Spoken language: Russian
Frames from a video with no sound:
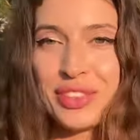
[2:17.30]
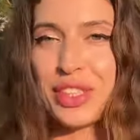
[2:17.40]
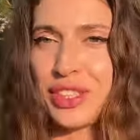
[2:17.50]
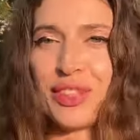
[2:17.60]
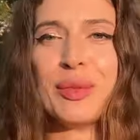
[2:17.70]

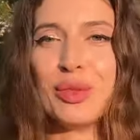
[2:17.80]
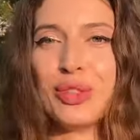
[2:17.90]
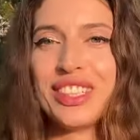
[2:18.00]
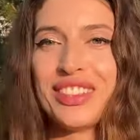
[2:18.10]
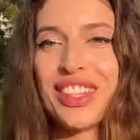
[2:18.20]
все свои
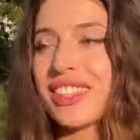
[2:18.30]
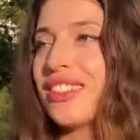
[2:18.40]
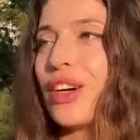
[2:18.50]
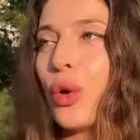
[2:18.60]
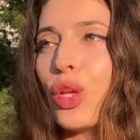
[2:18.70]
мудрые
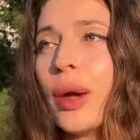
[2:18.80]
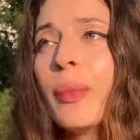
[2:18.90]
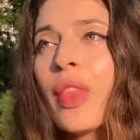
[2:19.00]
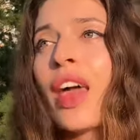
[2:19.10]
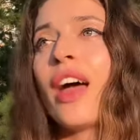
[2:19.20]
22 года,
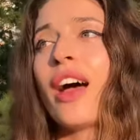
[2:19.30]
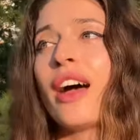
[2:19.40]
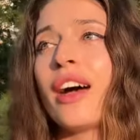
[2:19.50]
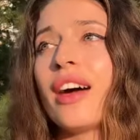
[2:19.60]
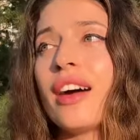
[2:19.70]

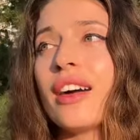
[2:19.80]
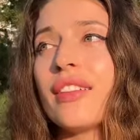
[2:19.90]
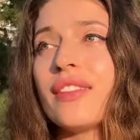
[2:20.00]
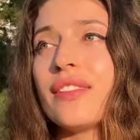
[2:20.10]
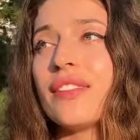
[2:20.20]

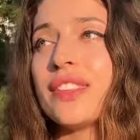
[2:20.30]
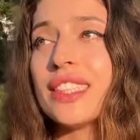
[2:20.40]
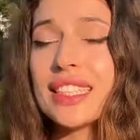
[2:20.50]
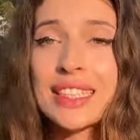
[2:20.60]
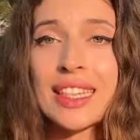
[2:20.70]

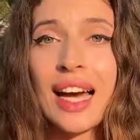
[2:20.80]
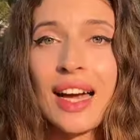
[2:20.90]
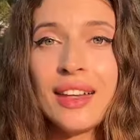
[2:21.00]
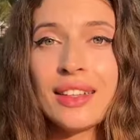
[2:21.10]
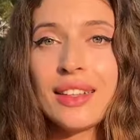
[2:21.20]

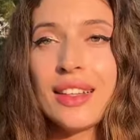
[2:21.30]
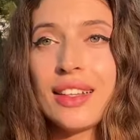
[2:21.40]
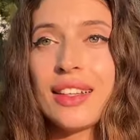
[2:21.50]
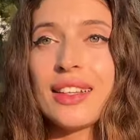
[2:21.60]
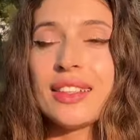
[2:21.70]
всегда
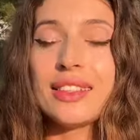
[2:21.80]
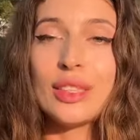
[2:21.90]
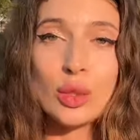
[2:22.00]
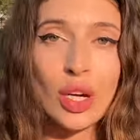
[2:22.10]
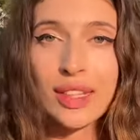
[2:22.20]

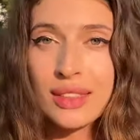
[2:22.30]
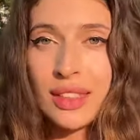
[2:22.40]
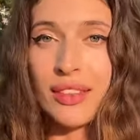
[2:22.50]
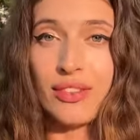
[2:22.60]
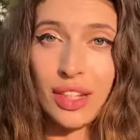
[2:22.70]

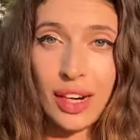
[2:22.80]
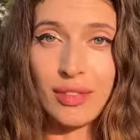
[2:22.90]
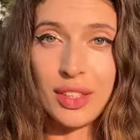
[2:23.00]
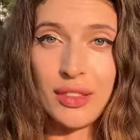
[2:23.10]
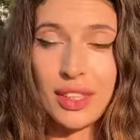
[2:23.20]
ситуация
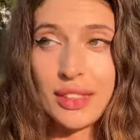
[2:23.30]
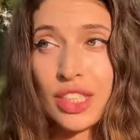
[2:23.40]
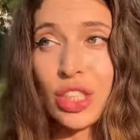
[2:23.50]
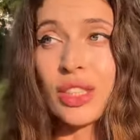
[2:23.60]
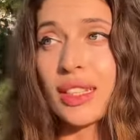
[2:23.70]
выравнивается
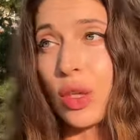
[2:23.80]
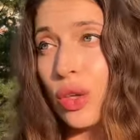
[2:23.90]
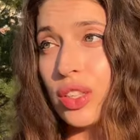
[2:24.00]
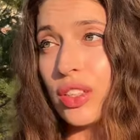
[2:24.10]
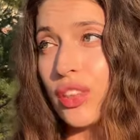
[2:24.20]
через
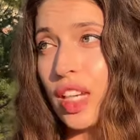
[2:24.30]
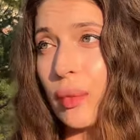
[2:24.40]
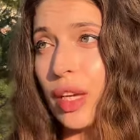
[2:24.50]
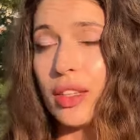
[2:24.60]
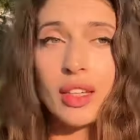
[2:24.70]
какое-то
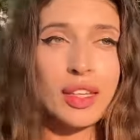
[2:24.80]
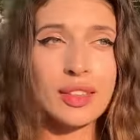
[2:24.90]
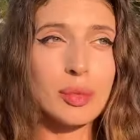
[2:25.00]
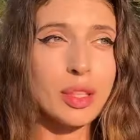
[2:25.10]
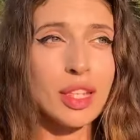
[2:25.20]
время,
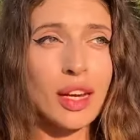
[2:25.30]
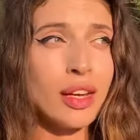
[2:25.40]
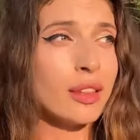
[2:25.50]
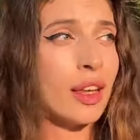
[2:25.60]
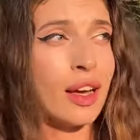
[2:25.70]

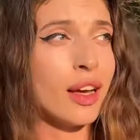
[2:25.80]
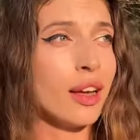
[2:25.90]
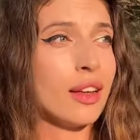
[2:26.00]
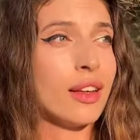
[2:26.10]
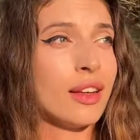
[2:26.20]
несмотря
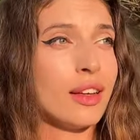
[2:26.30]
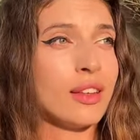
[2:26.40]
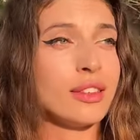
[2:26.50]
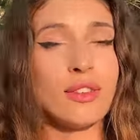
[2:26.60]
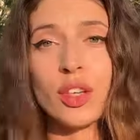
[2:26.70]
на
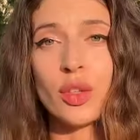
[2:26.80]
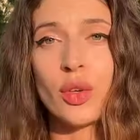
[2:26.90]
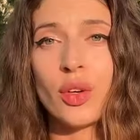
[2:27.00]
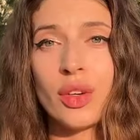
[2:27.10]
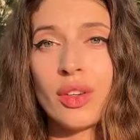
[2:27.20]

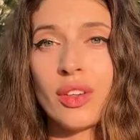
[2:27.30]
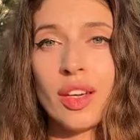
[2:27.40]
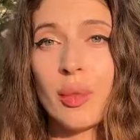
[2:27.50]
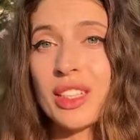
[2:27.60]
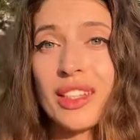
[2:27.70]
твое
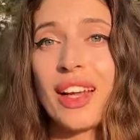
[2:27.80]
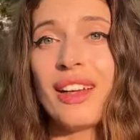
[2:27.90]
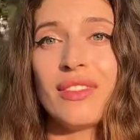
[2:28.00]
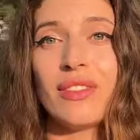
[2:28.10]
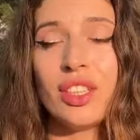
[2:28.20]

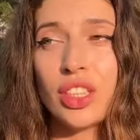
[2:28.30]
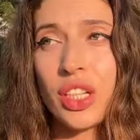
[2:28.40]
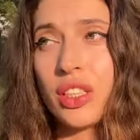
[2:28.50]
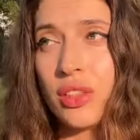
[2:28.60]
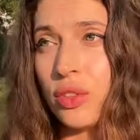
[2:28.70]
эмоциональное
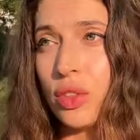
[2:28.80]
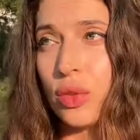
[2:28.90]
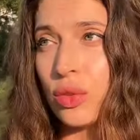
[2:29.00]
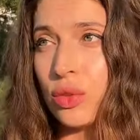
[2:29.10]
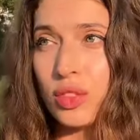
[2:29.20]
вовлечение в
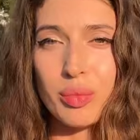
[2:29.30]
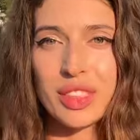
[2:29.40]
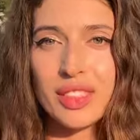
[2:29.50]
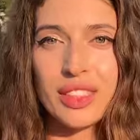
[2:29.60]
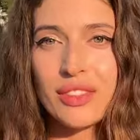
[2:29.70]
нее, то есть
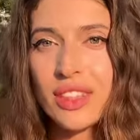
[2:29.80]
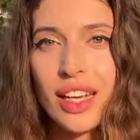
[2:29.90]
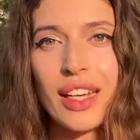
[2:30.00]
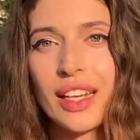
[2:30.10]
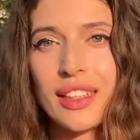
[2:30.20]

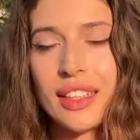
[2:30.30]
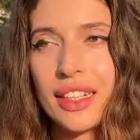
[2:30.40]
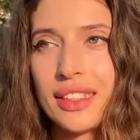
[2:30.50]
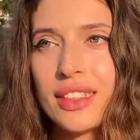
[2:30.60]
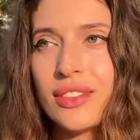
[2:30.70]
позитивное или
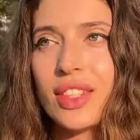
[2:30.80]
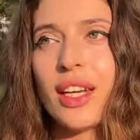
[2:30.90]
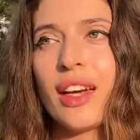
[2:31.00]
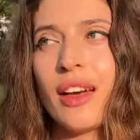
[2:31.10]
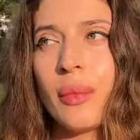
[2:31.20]

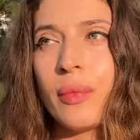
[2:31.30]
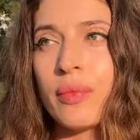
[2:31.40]
негативное.